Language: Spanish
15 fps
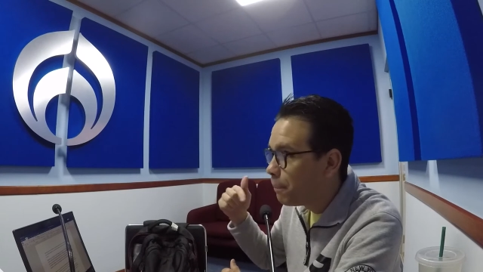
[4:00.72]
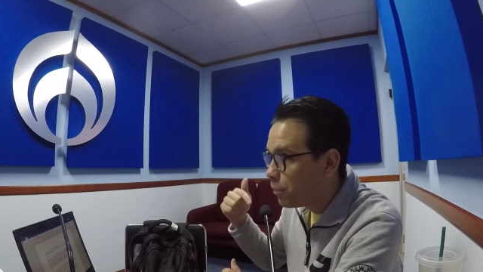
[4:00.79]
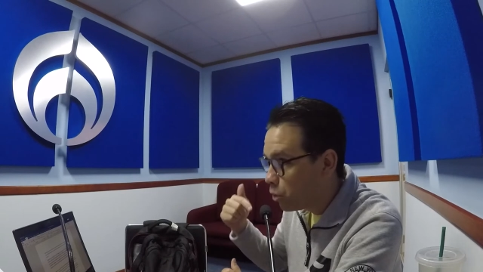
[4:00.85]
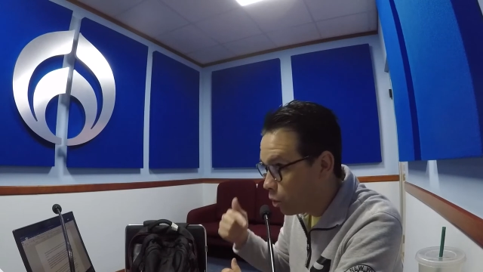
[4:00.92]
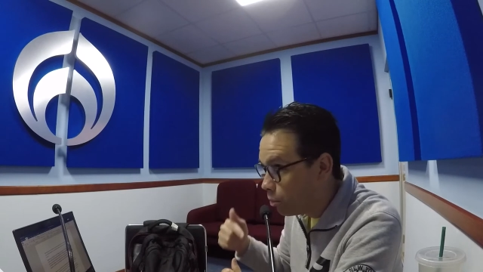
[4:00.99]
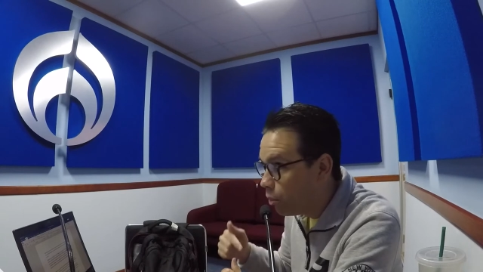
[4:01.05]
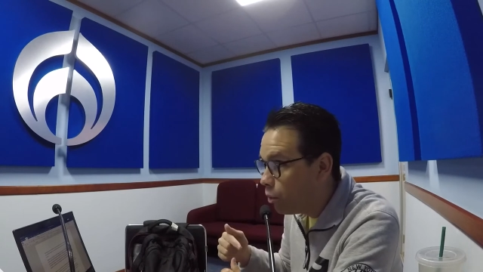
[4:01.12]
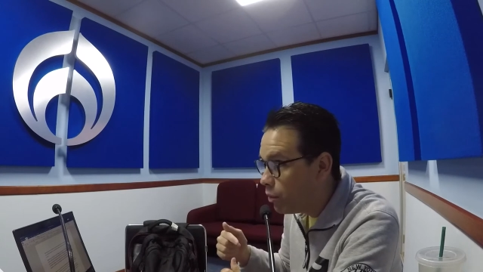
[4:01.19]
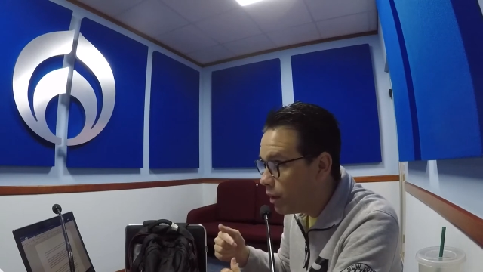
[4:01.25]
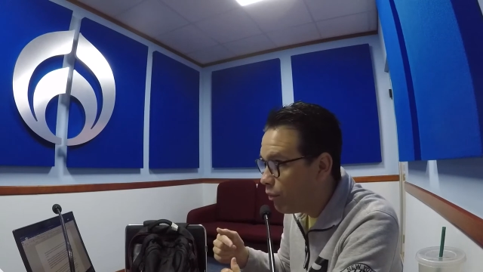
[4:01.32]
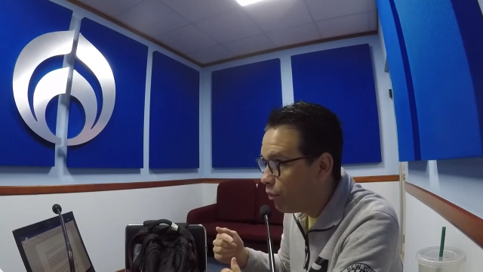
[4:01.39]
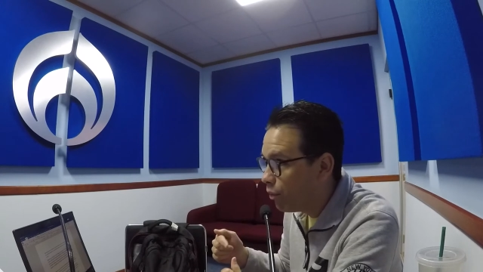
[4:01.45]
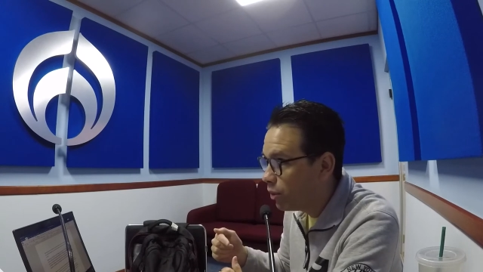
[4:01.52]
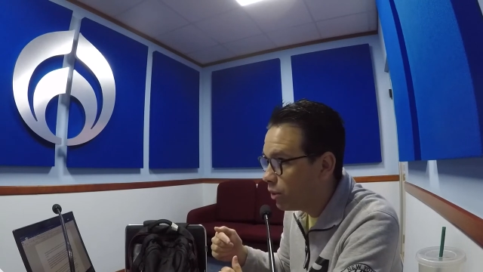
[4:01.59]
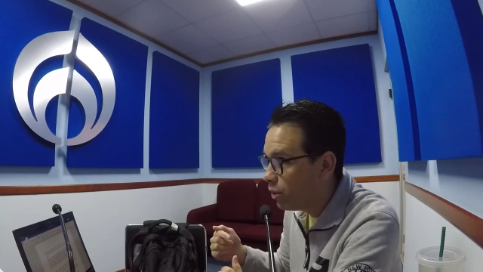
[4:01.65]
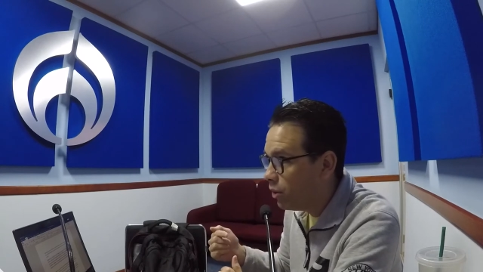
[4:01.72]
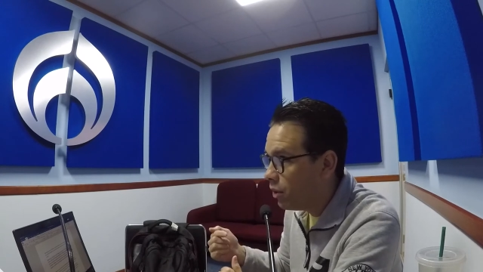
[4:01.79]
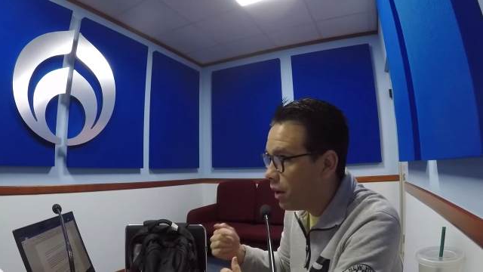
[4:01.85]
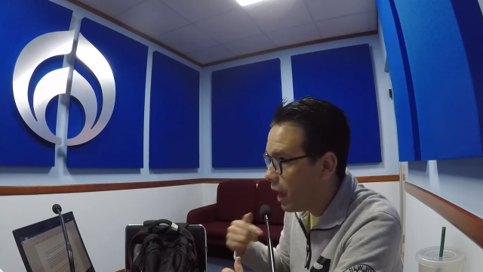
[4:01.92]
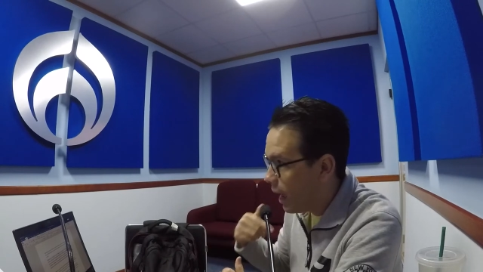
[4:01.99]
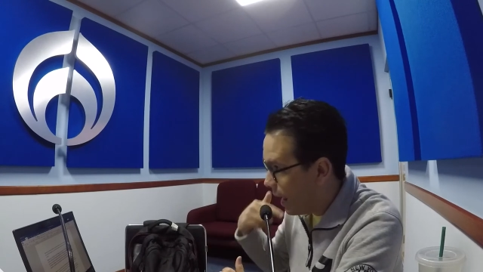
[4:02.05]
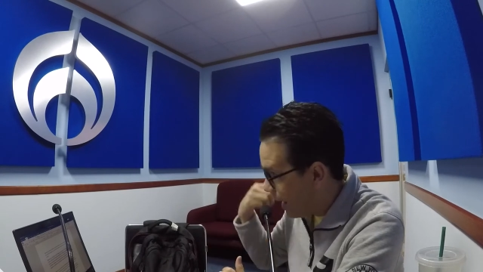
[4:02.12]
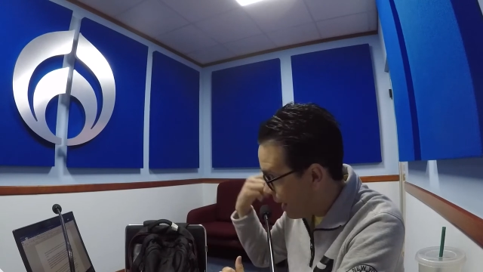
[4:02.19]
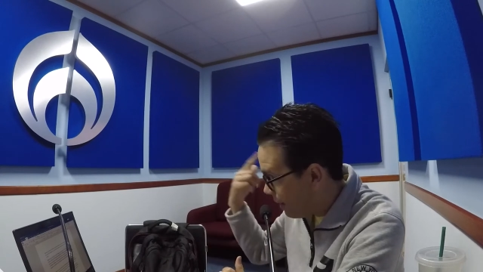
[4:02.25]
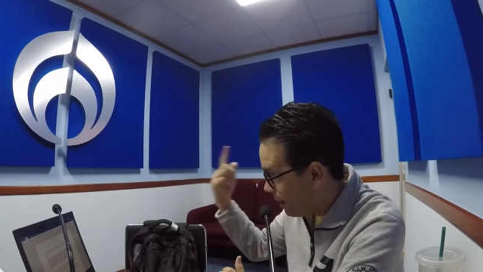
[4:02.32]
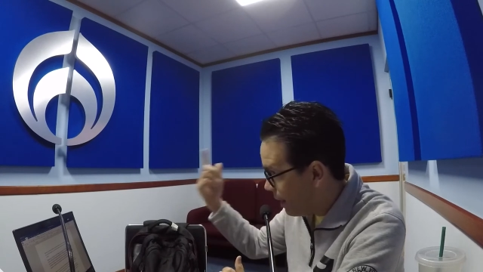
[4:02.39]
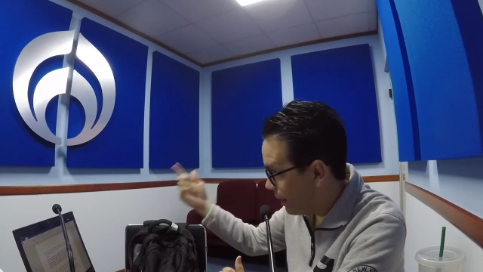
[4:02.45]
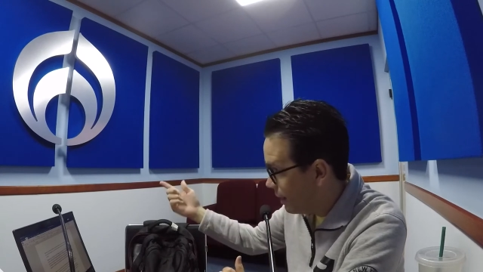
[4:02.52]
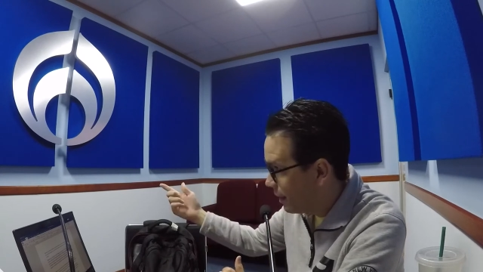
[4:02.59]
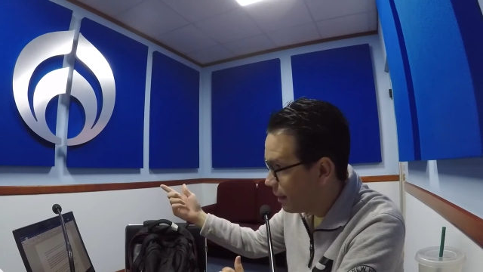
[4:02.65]
tomó una foto a la,
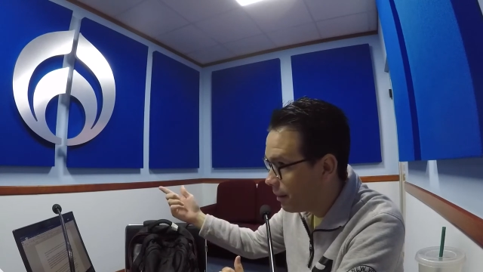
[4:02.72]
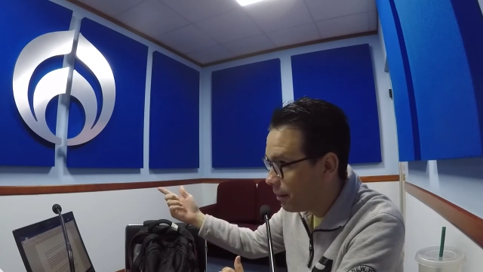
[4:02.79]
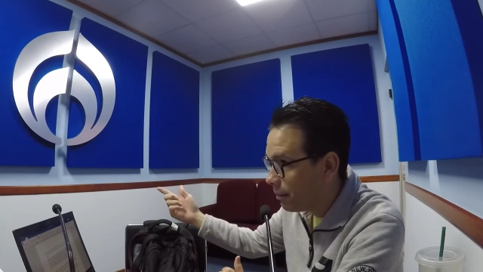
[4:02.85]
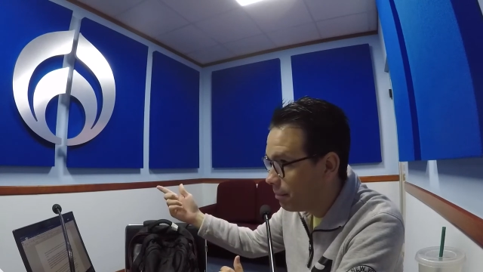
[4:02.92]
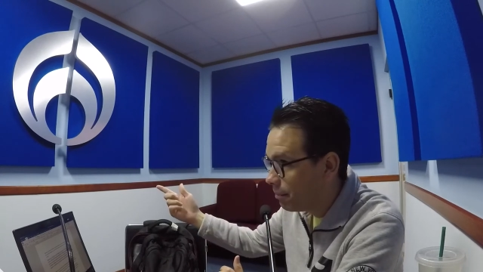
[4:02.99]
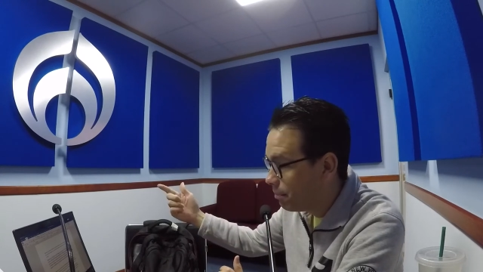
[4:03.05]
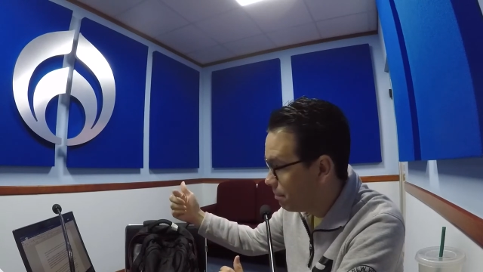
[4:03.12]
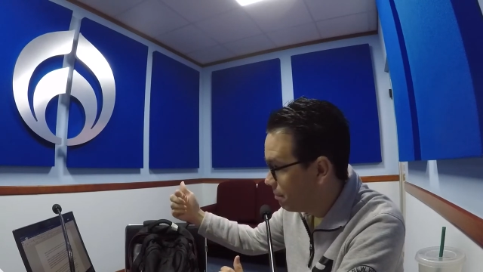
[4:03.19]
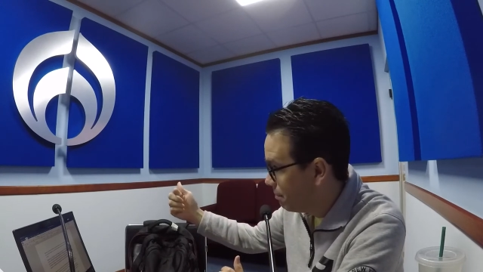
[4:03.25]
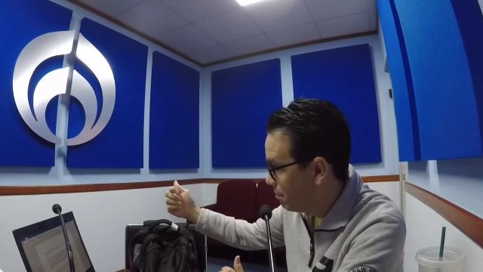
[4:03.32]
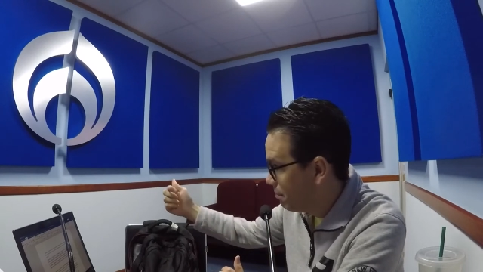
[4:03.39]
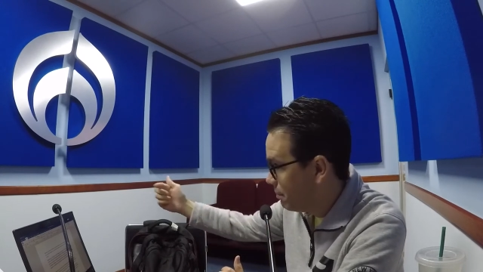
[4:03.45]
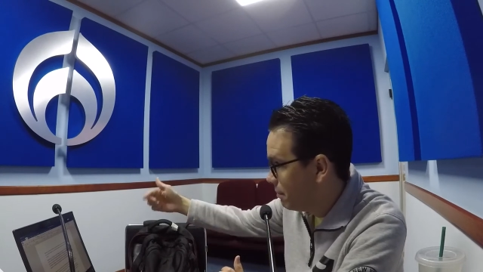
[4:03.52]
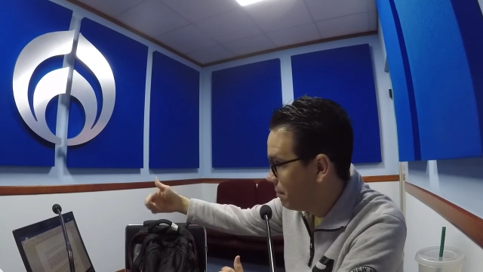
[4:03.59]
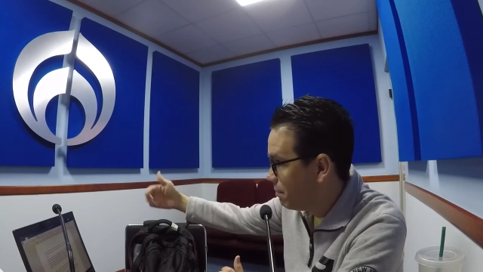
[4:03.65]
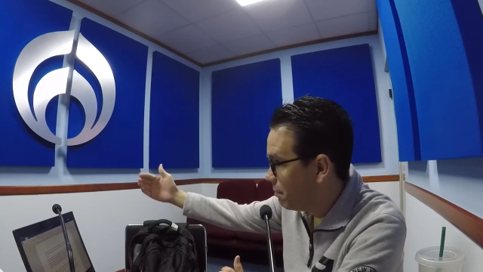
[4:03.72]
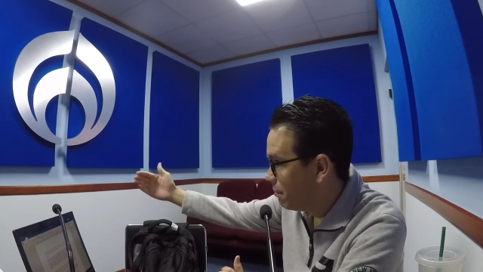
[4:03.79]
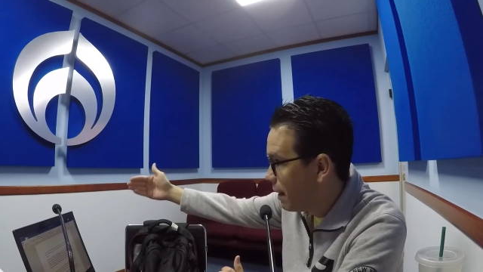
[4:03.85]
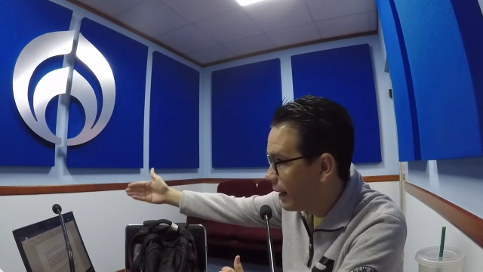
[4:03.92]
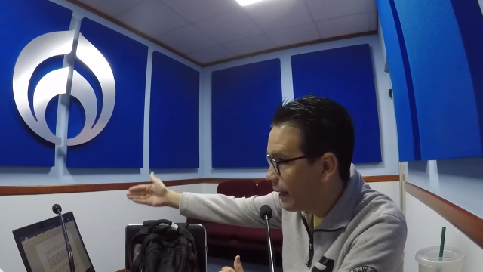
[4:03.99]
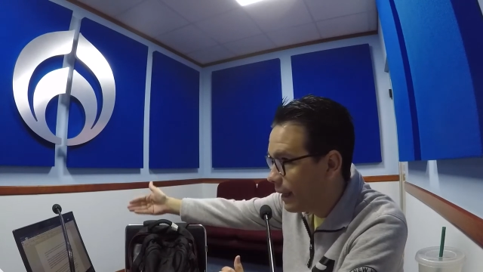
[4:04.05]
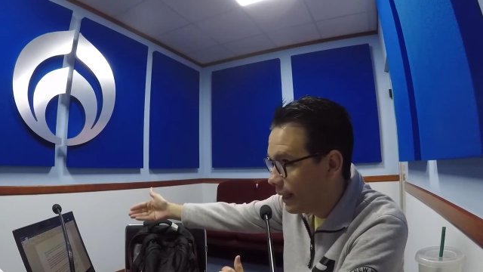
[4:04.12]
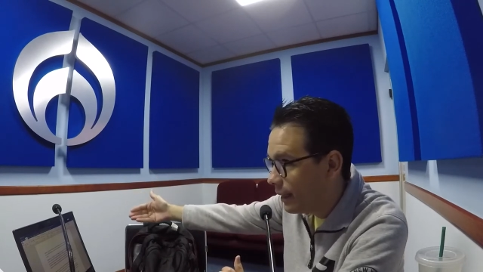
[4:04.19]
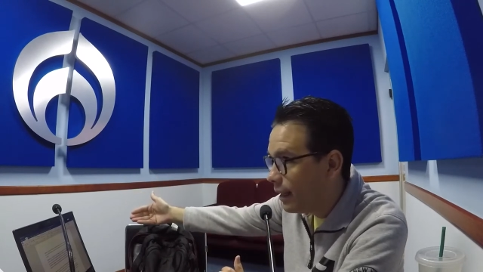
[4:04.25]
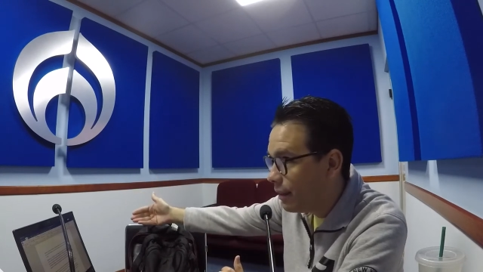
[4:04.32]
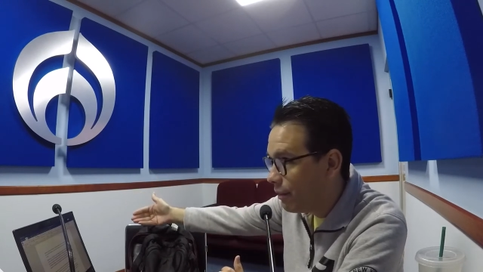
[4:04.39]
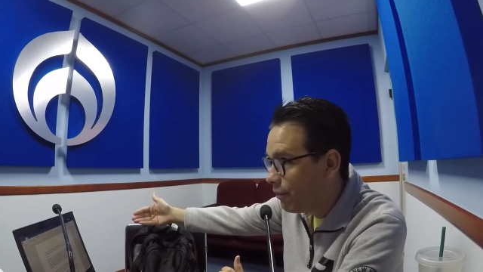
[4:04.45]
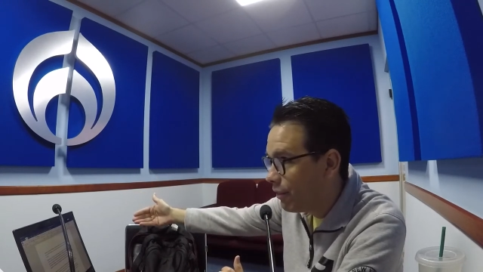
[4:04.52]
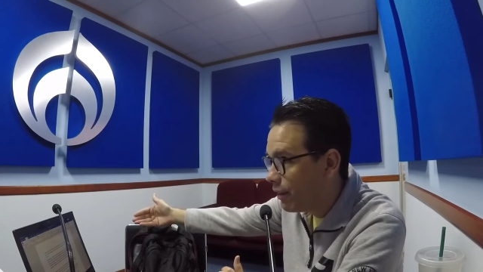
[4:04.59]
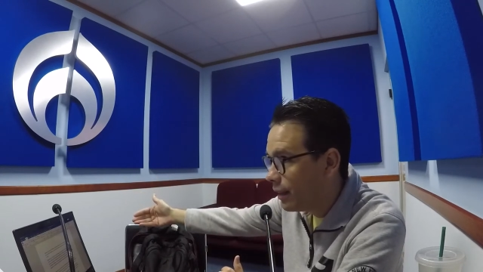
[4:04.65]
a la banqueta de
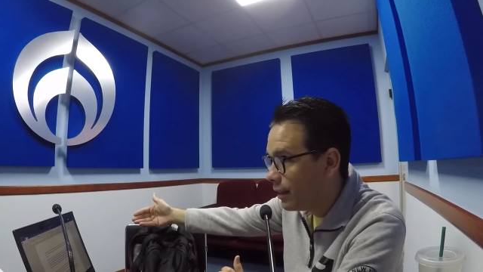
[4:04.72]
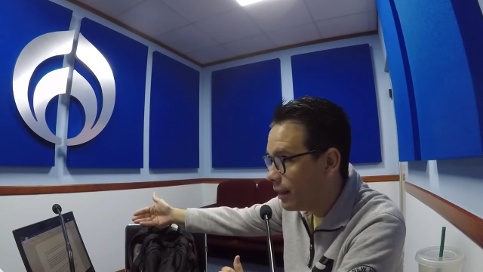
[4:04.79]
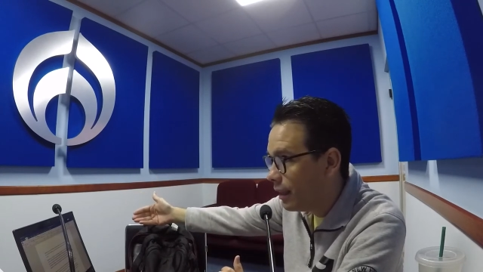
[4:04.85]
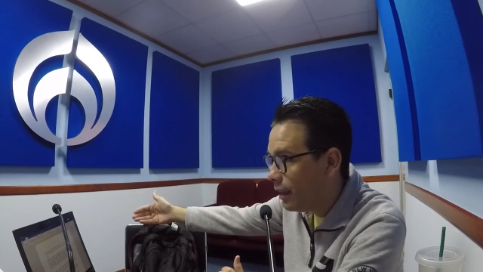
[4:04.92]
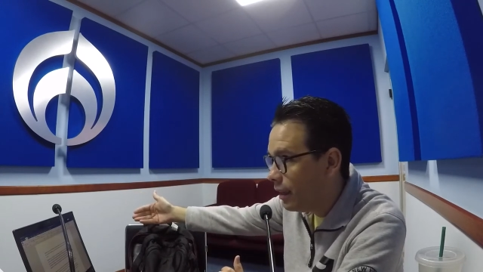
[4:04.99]
enfrente.